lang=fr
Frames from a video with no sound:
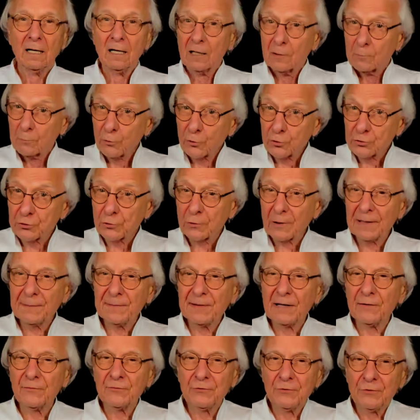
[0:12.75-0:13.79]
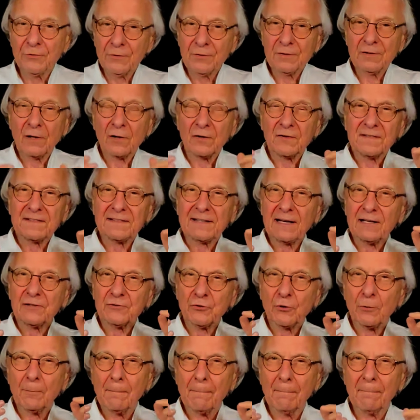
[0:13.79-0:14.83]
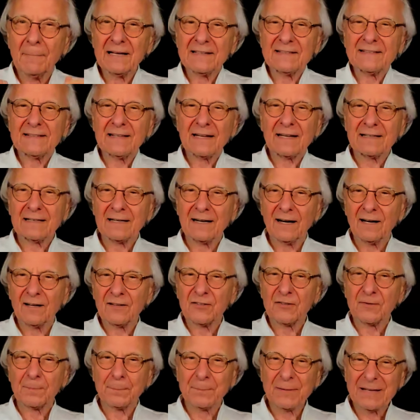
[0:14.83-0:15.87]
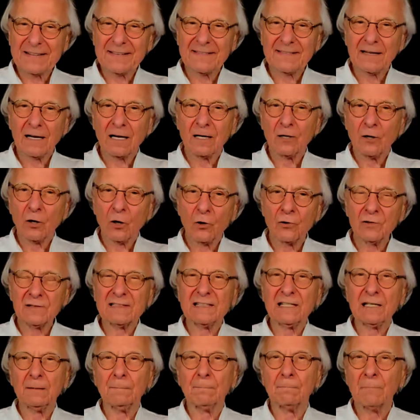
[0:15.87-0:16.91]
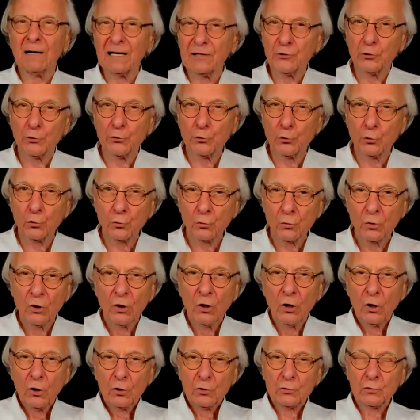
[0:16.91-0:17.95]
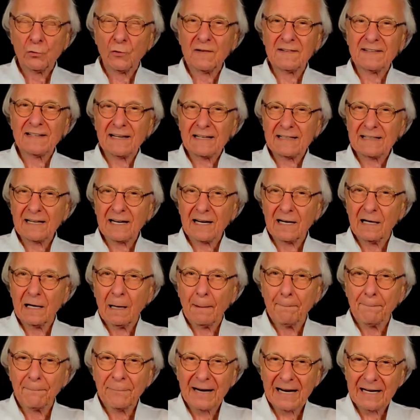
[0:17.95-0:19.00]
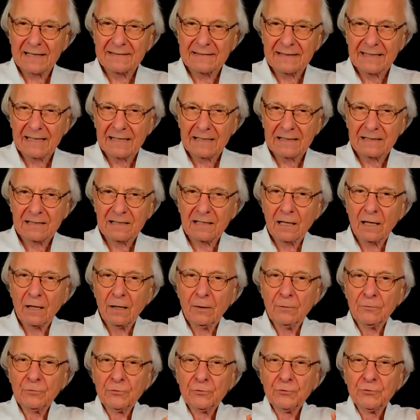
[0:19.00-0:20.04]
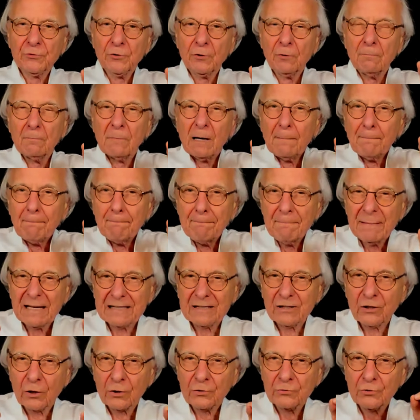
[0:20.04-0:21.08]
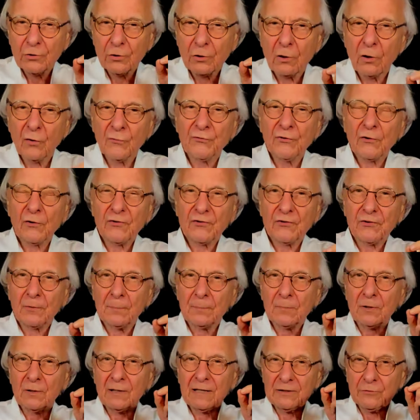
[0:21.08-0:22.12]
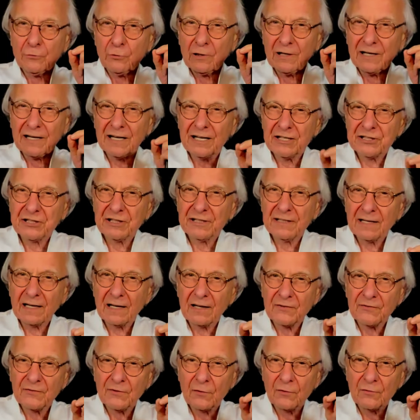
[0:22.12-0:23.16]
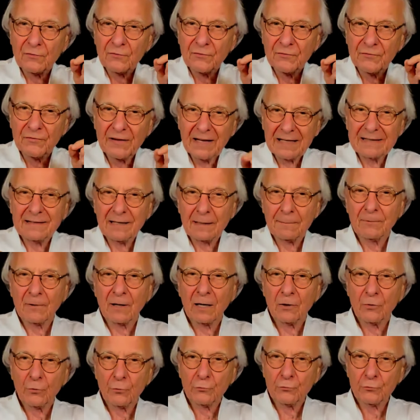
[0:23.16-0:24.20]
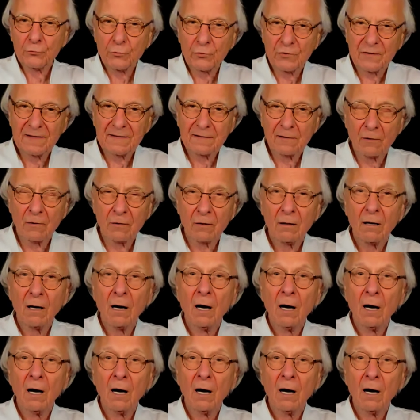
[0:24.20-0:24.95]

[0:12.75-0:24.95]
Bonjour et bienvenue dans cette masterclass spéciale anti-mal de dos consacrée à la pratique de ma méthode de renforcement et de régénération vertébrale en temps